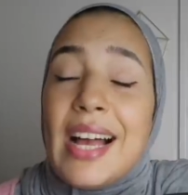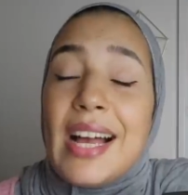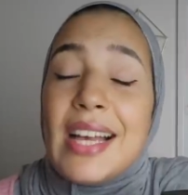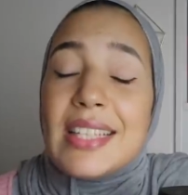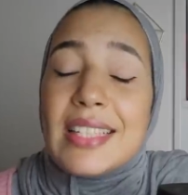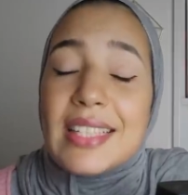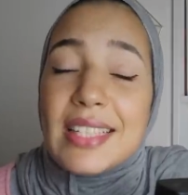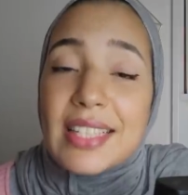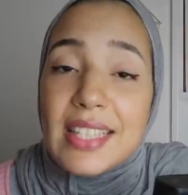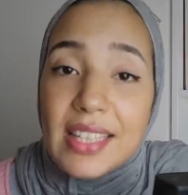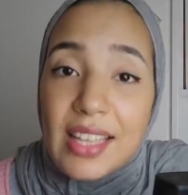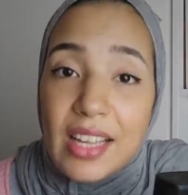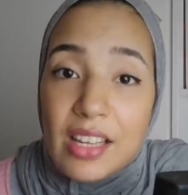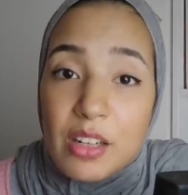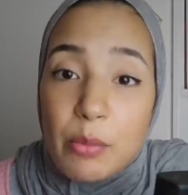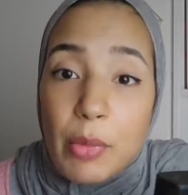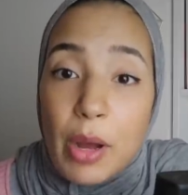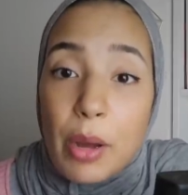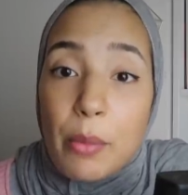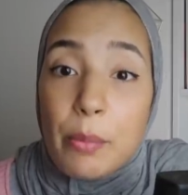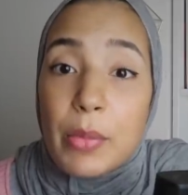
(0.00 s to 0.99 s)
اصلا
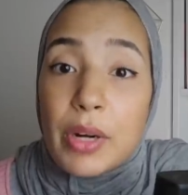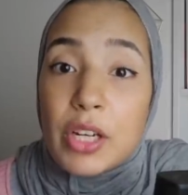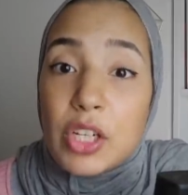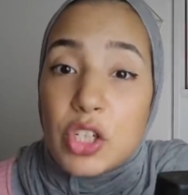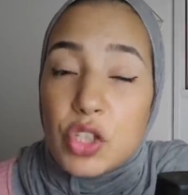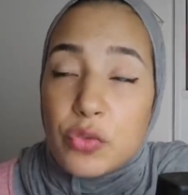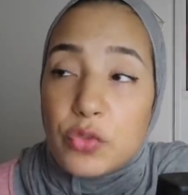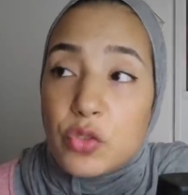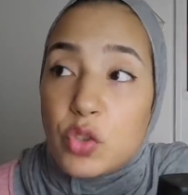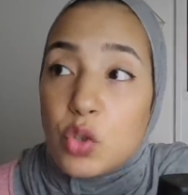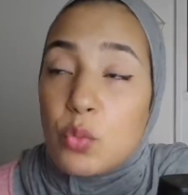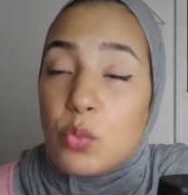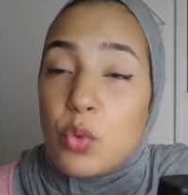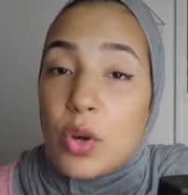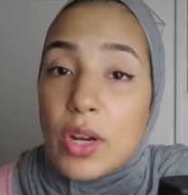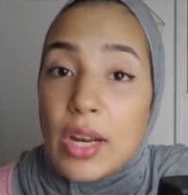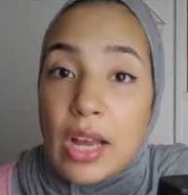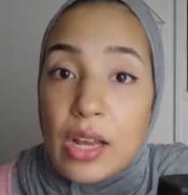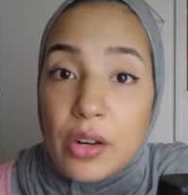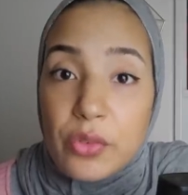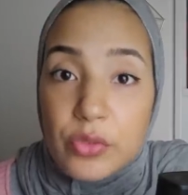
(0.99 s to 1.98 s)
ما عمرني شفتهم
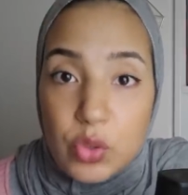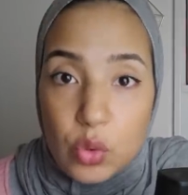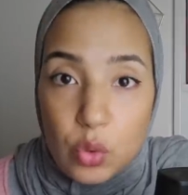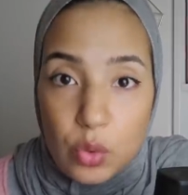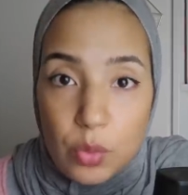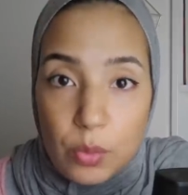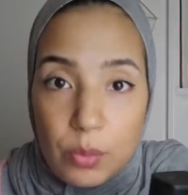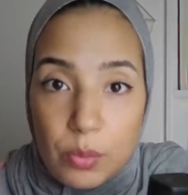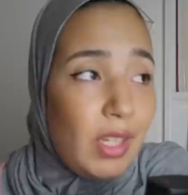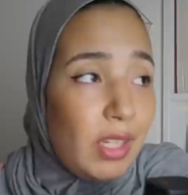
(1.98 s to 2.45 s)
ولا عرفتهم